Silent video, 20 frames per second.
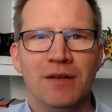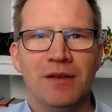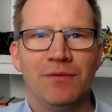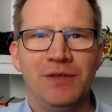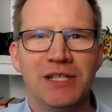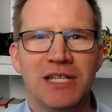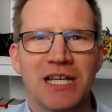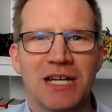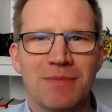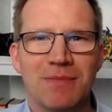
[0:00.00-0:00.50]

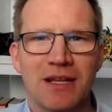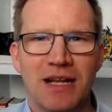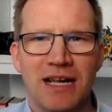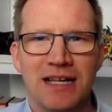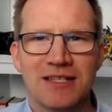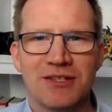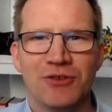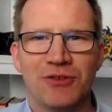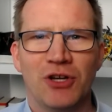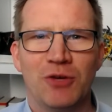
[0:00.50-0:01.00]
Wie kann man
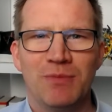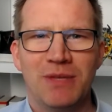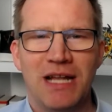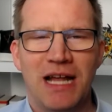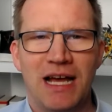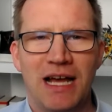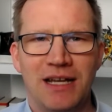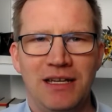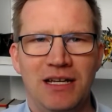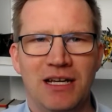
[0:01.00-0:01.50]
also noch
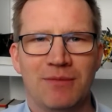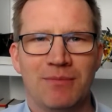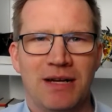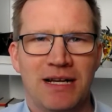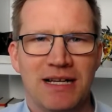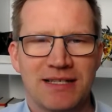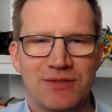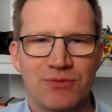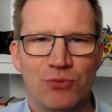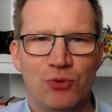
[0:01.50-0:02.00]
mit
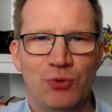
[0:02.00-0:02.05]
einigermaßen